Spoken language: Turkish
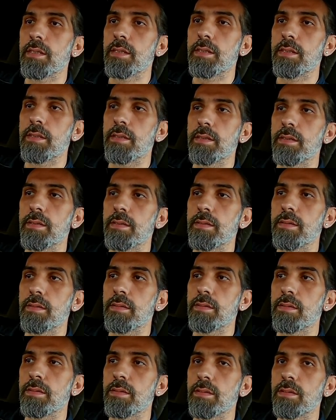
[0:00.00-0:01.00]
Ee,
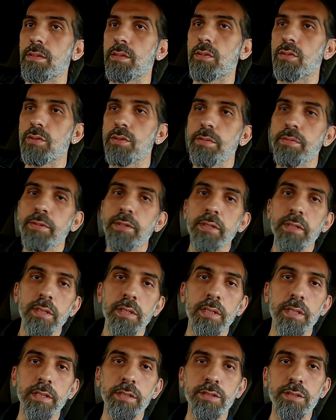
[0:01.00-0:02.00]
o da bir
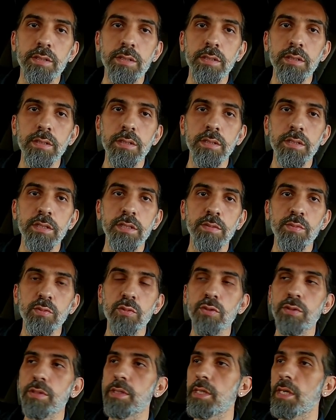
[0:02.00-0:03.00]
kanal açtı. E
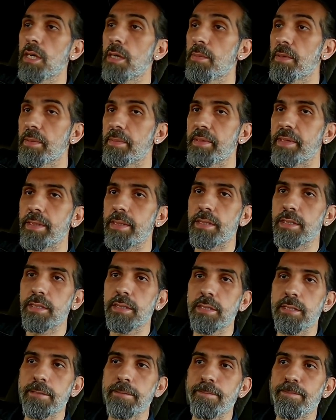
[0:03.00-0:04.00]
şimdi ona ne
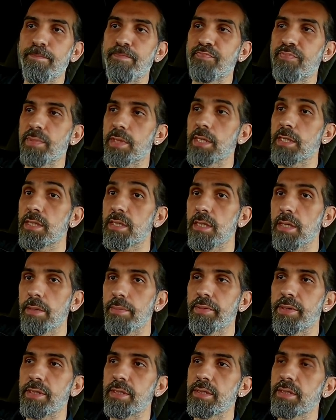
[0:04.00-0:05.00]
yapabiliriz? Nasıl
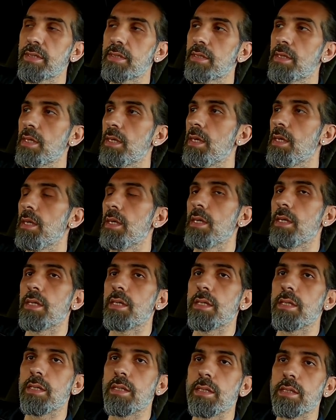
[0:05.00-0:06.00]
yaparız?
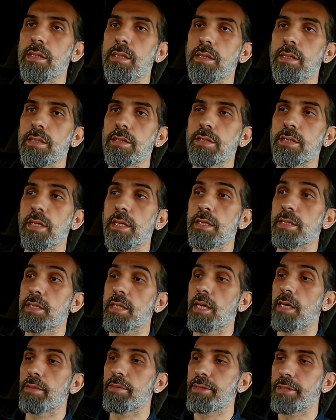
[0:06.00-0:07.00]
Ee, işte
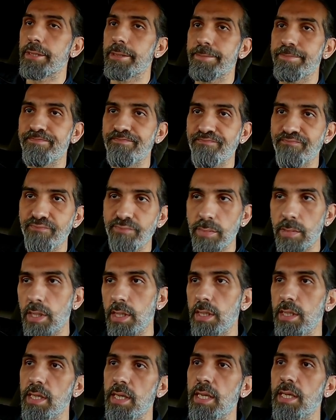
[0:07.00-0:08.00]
hesabını
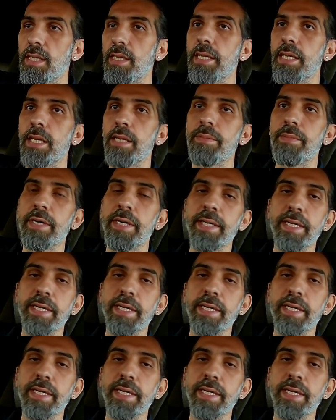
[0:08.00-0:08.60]
yenileyelim,